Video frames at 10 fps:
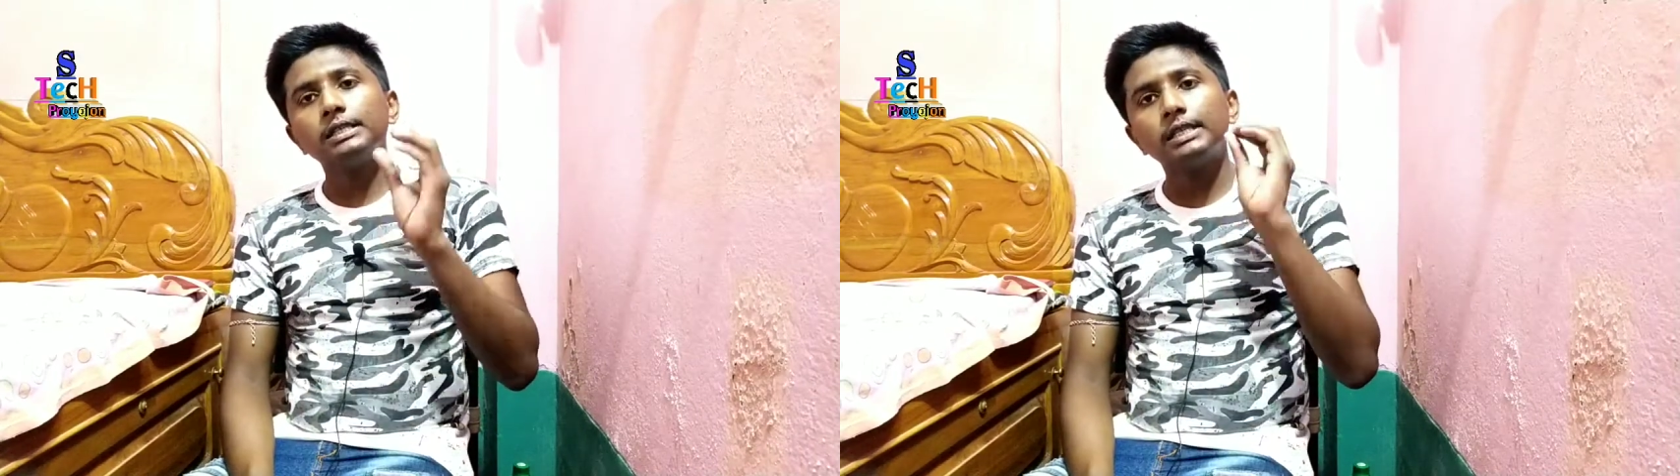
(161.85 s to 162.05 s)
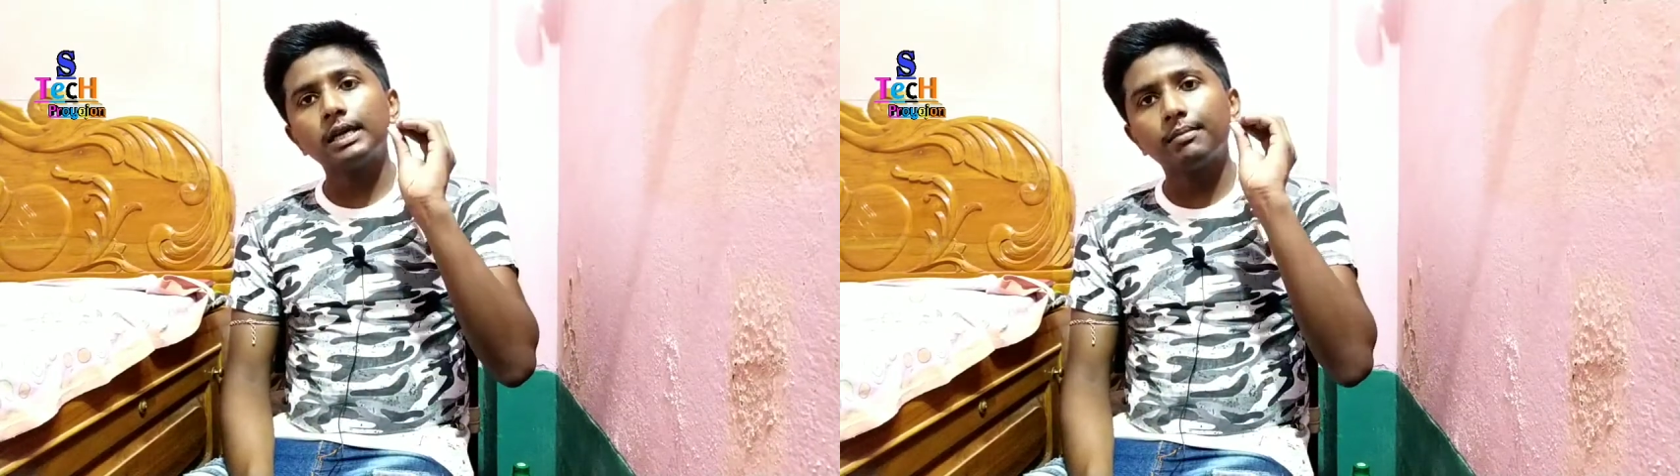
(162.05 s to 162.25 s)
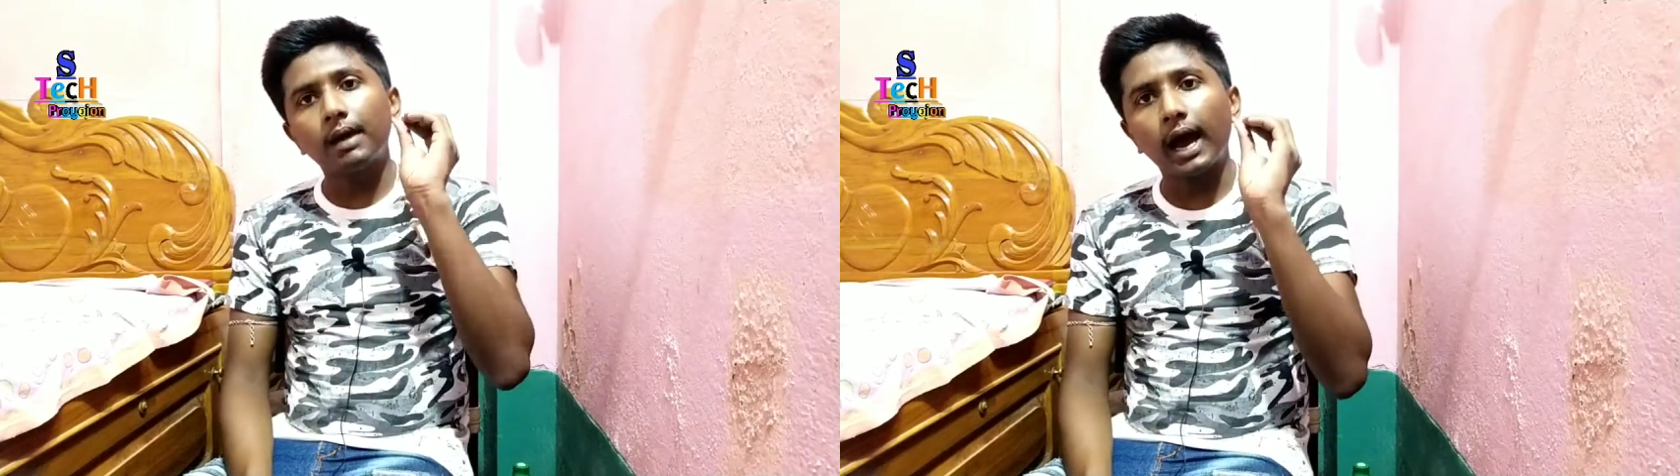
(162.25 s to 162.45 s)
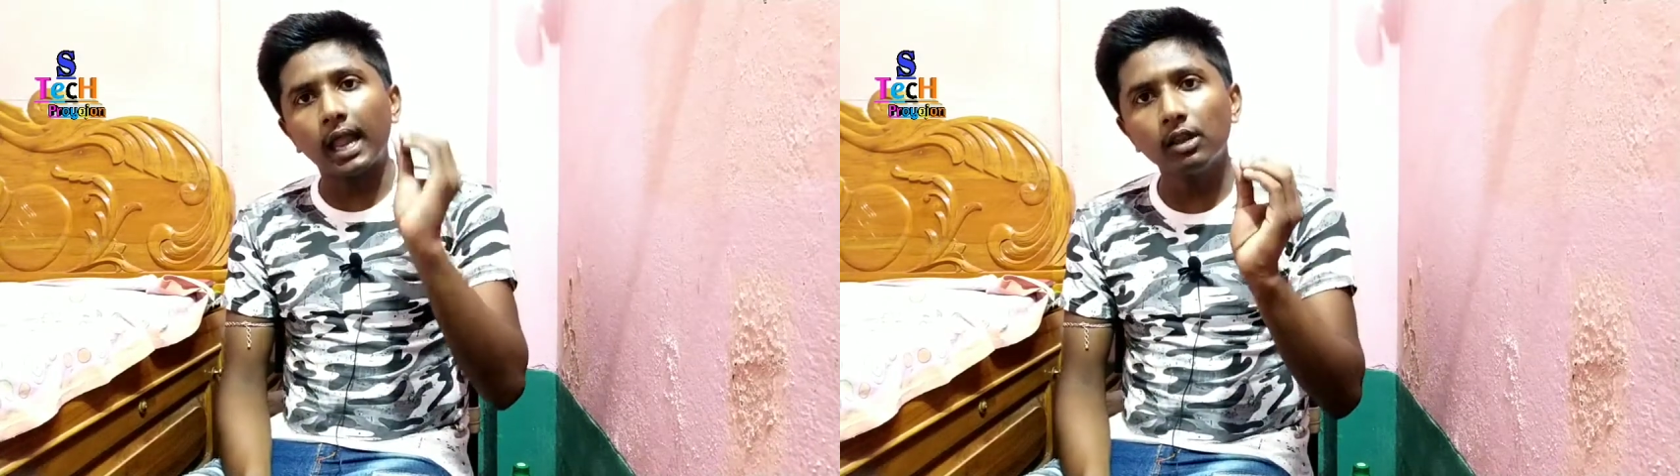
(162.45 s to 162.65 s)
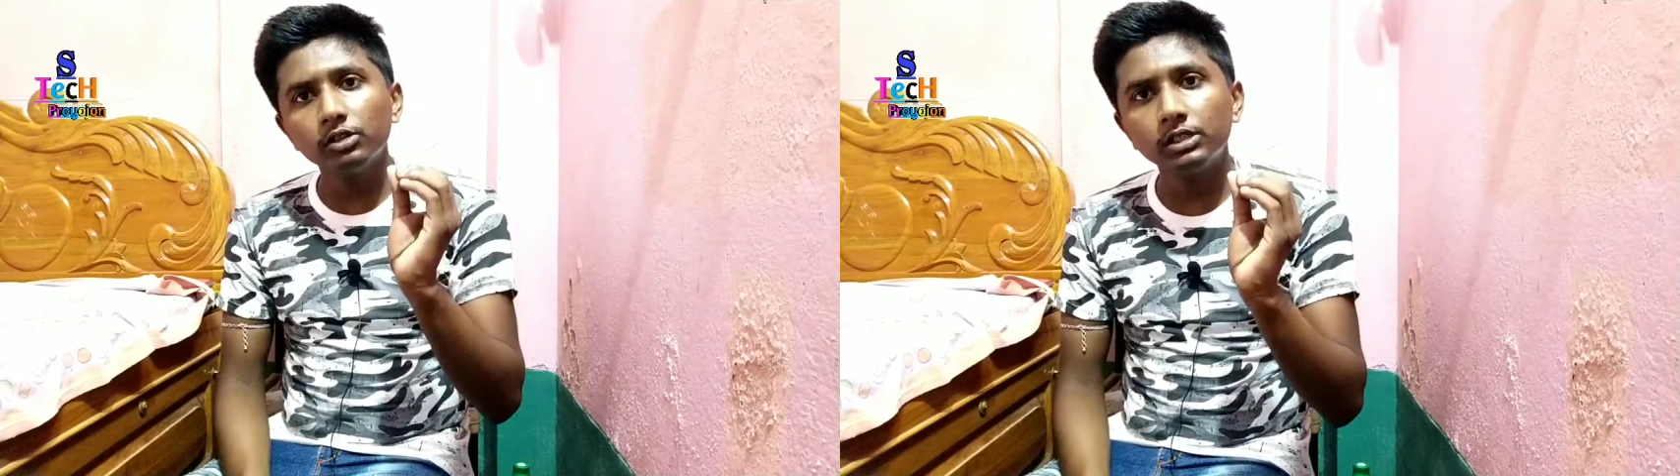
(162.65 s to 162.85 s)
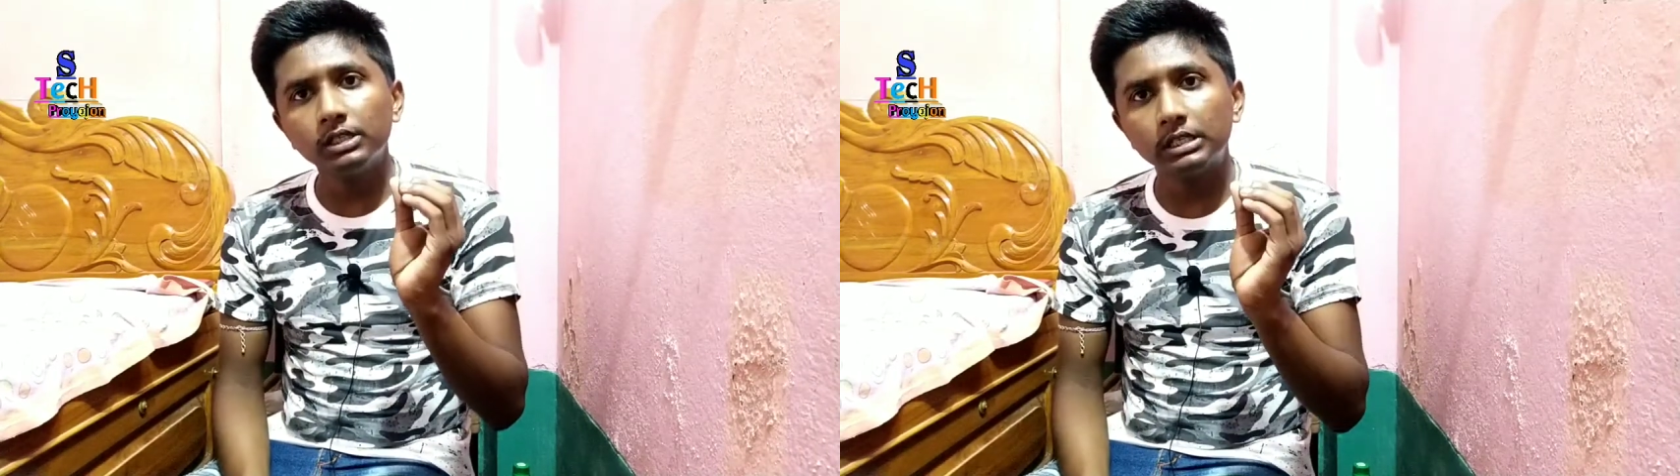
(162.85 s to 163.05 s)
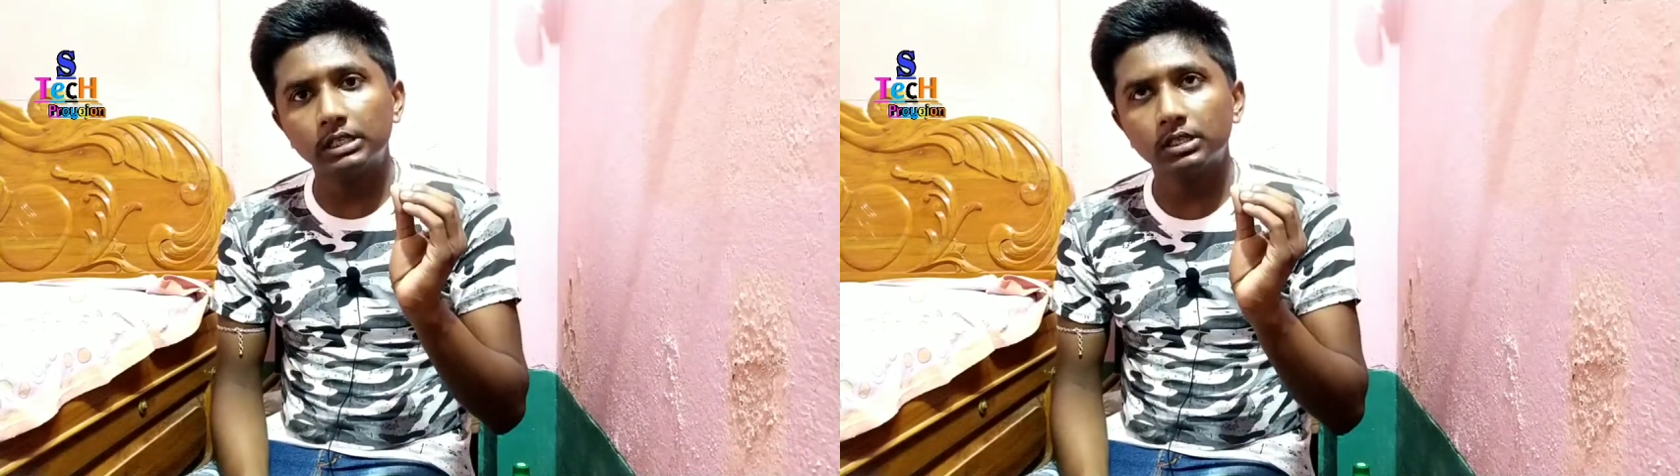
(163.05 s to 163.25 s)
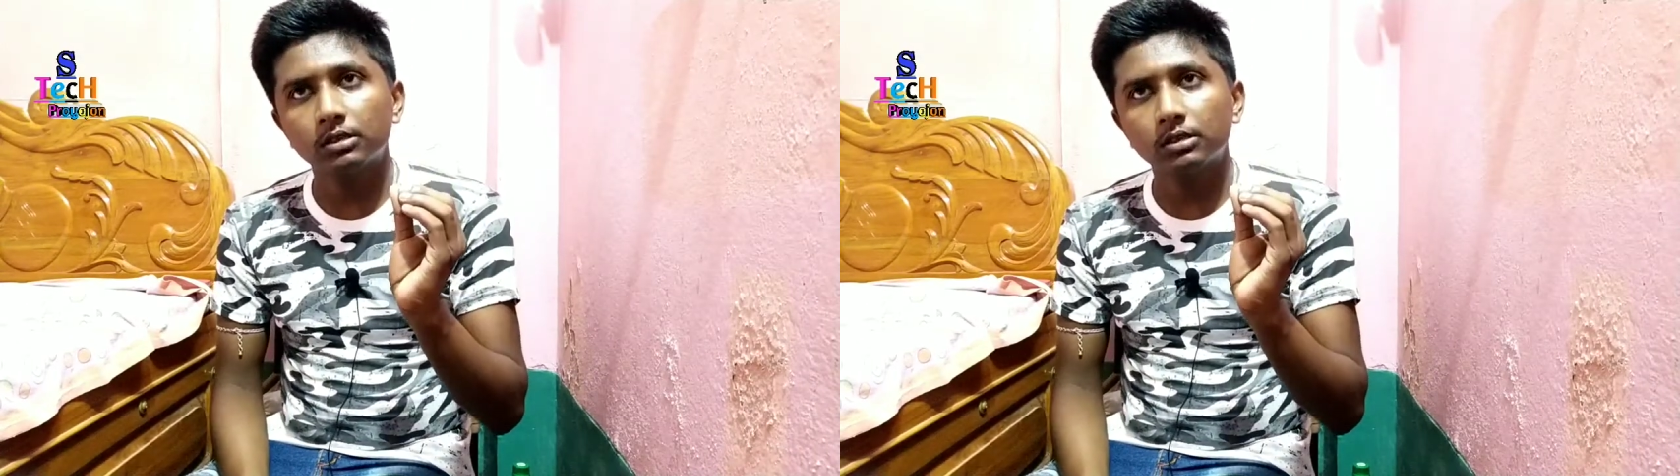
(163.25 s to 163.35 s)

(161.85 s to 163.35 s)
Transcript: যেটা ভালো জিনিস